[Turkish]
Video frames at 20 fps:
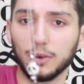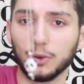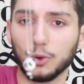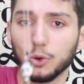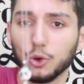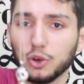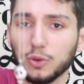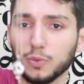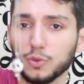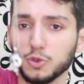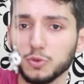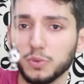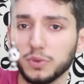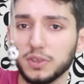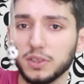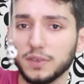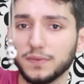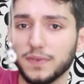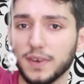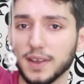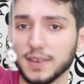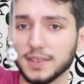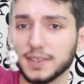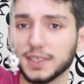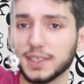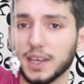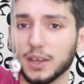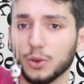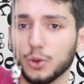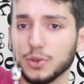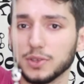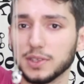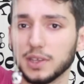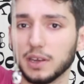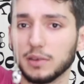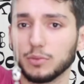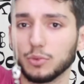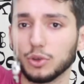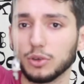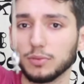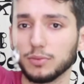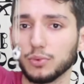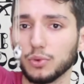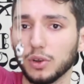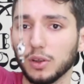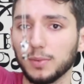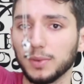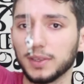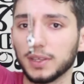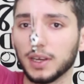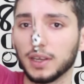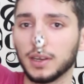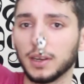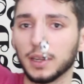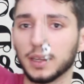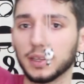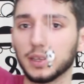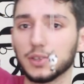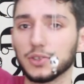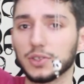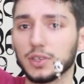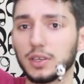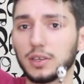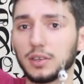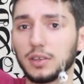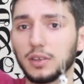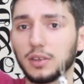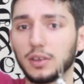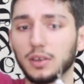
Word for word: Konumuz bu dili fazla detay göstermiyorum. Şöyle bir tane arkadaşlar.